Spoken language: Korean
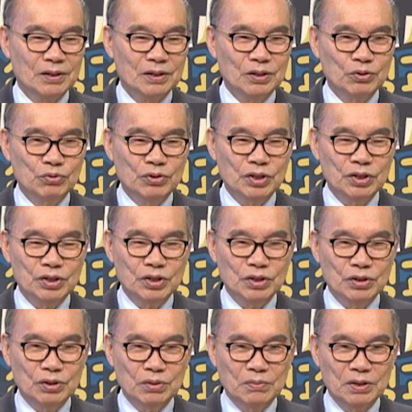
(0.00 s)

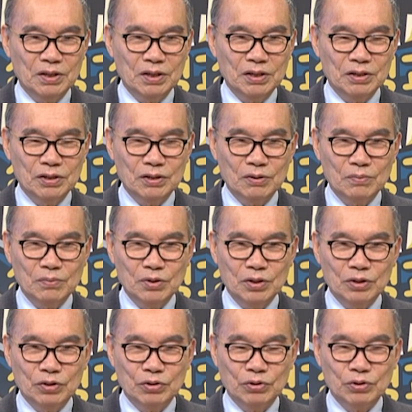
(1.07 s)
유대인들이 얼마나 이
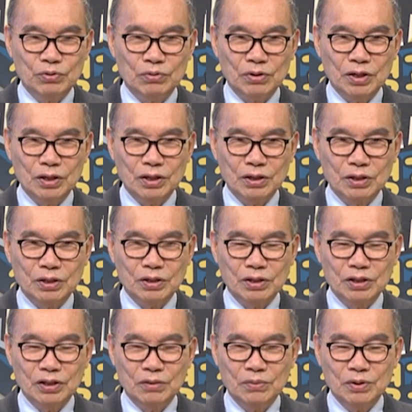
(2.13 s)
사람들이 특출하게
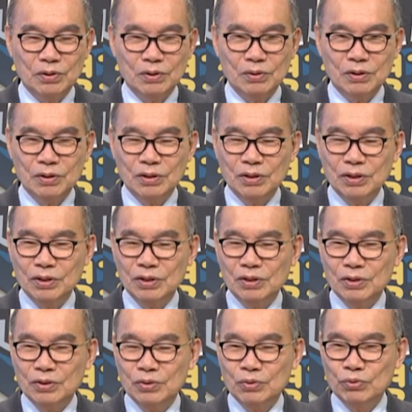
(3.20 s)
컸냐면
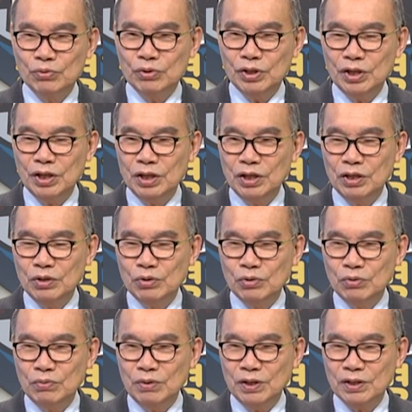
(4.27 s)
유대인이
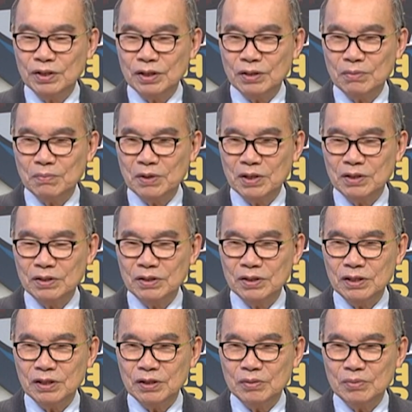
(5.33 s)
노벨상 받은
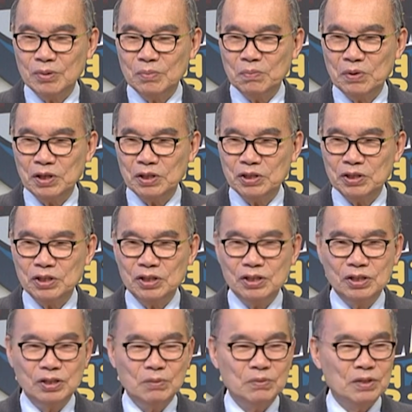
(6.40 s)
사람이
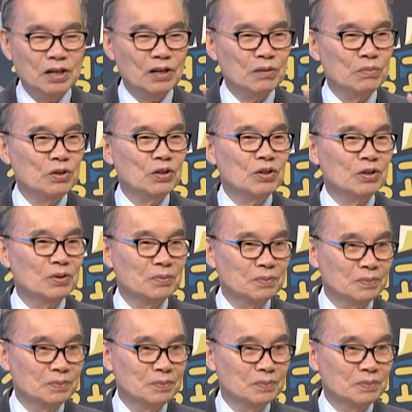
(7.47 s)
174명이에요.